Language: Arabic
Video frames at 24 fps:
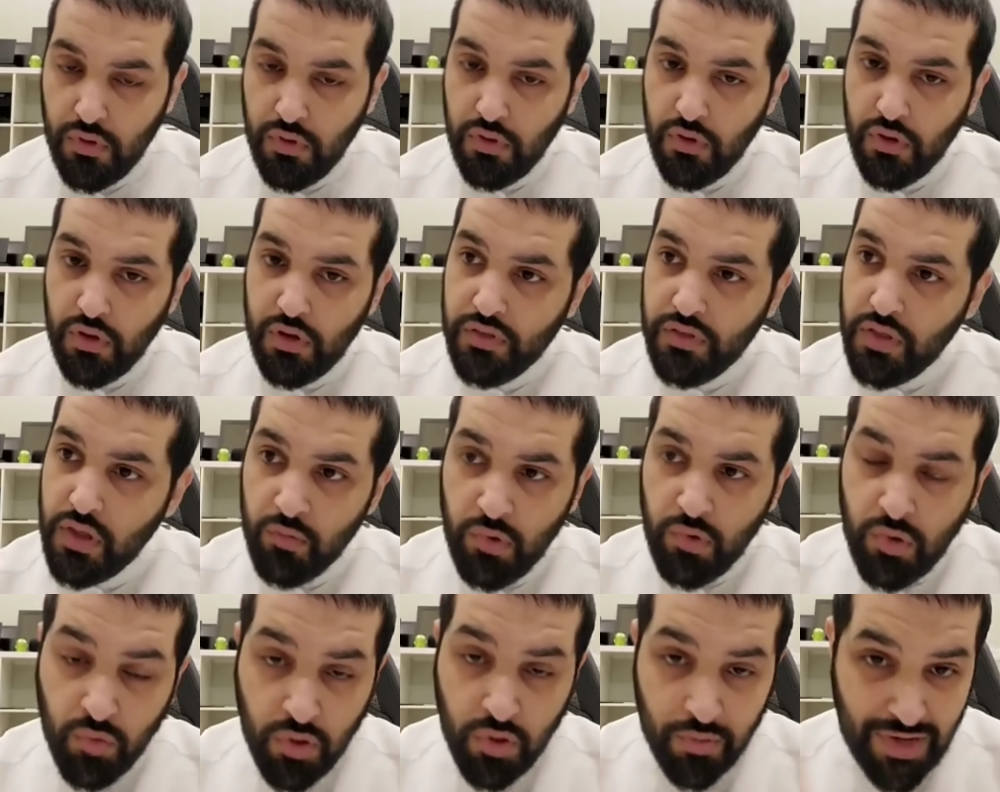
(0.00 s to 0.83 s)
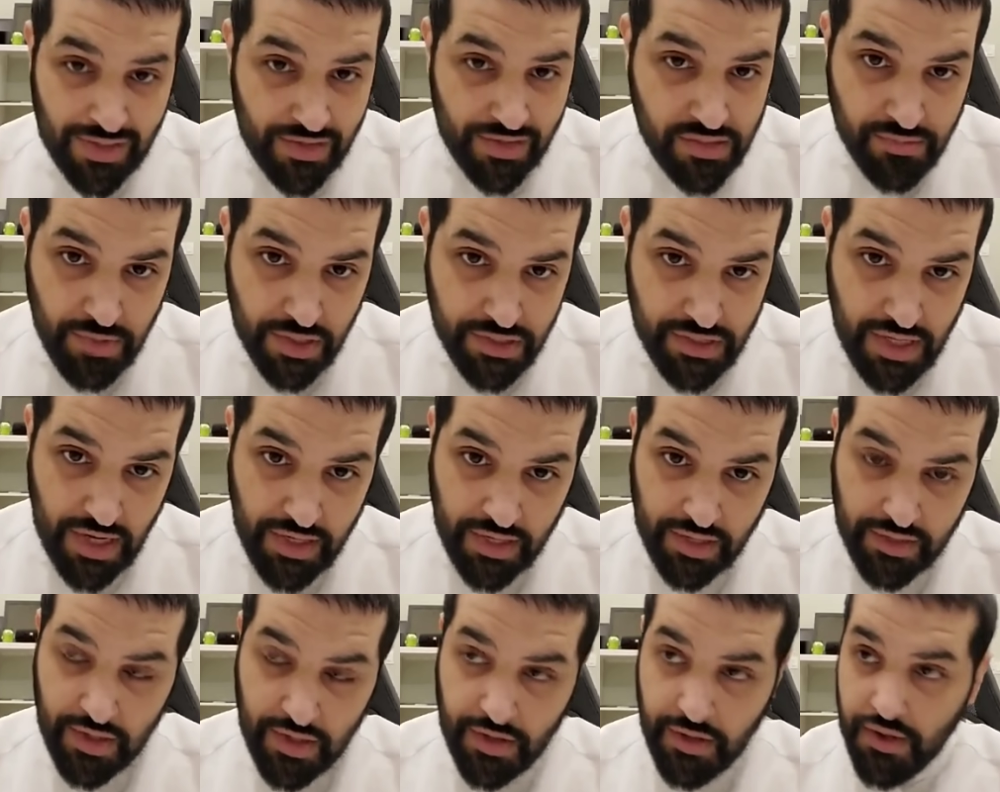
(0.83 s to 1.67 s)
كثير من الامور ما تسمع الشركه
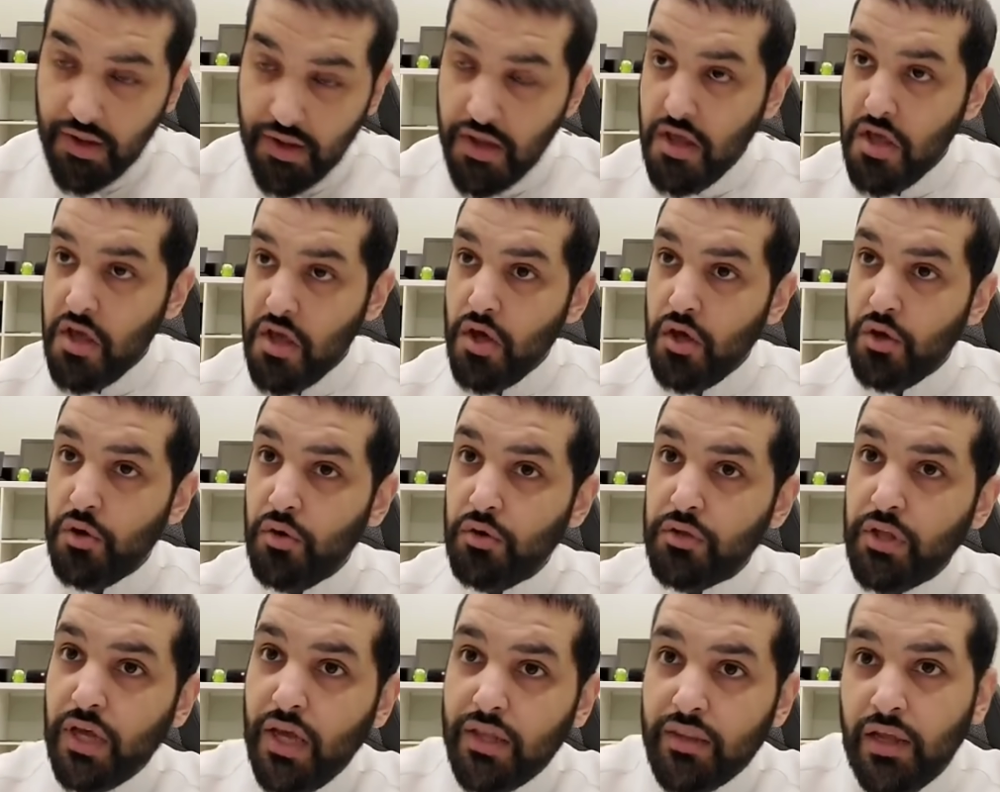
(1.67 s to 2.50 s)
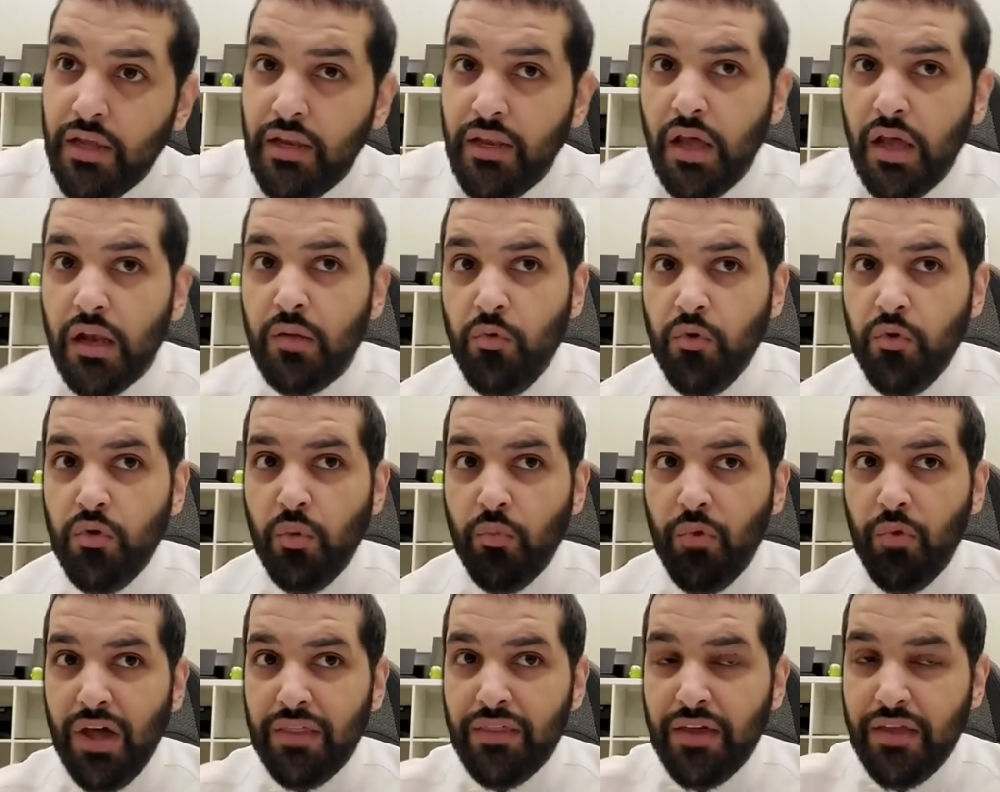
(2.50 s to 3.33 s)
ترى النوت 8 قلنا لهم عيوب
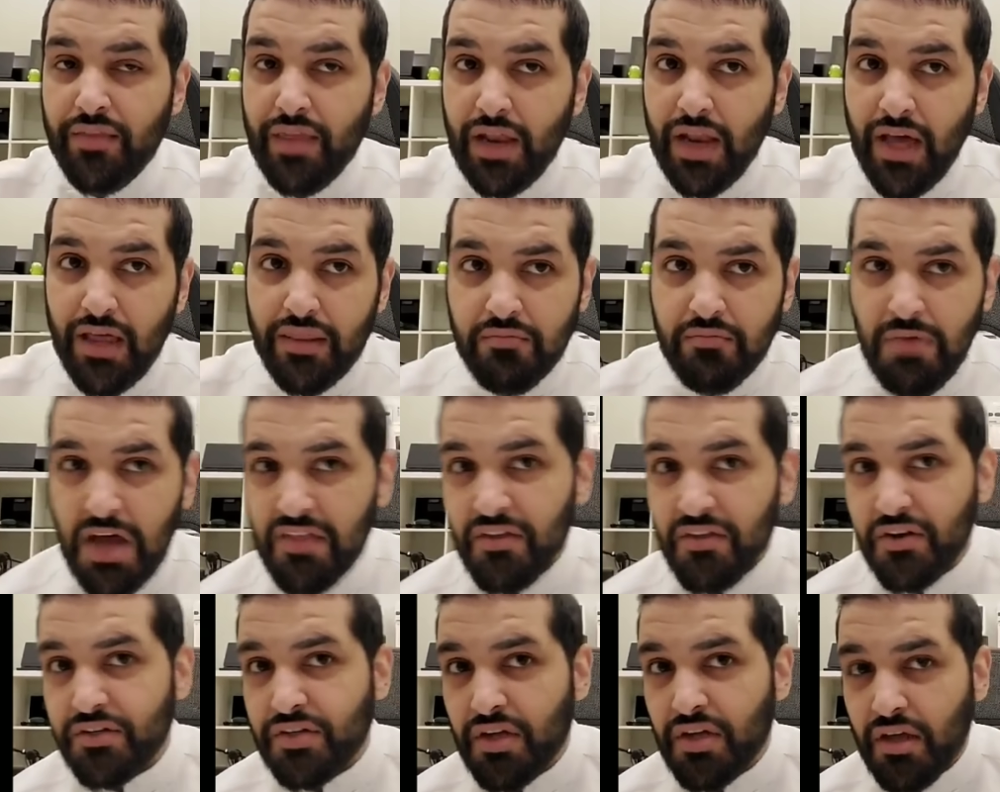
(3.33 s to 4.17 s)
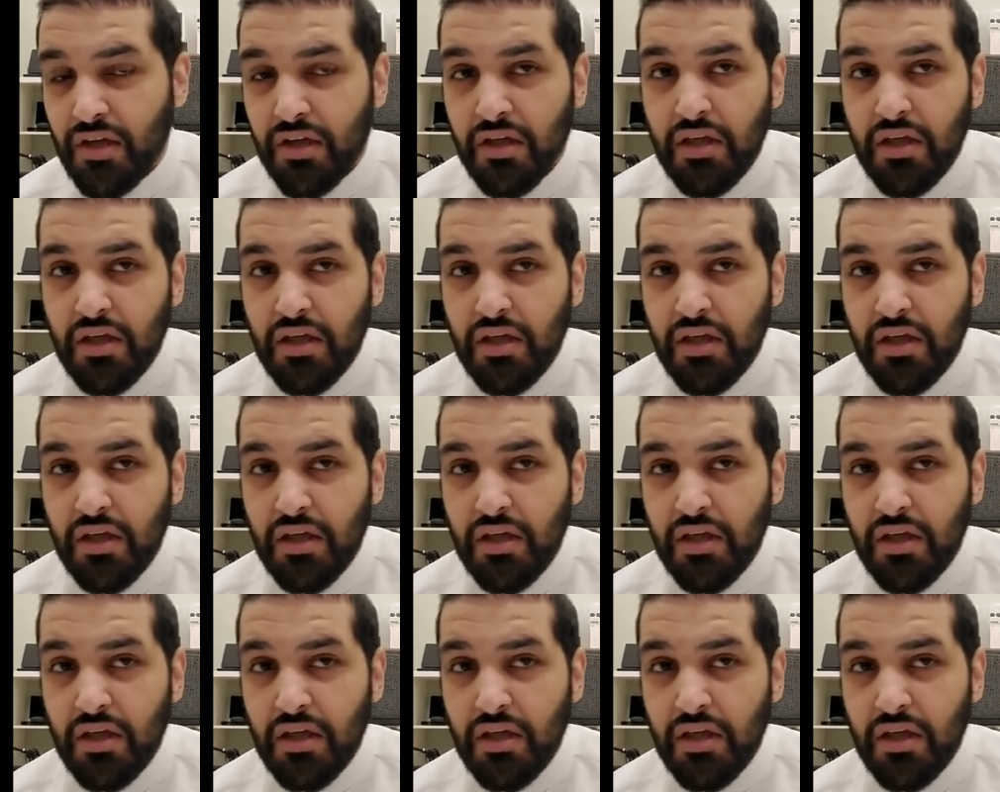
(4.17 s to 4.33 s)
1 2 3 ما حد رجع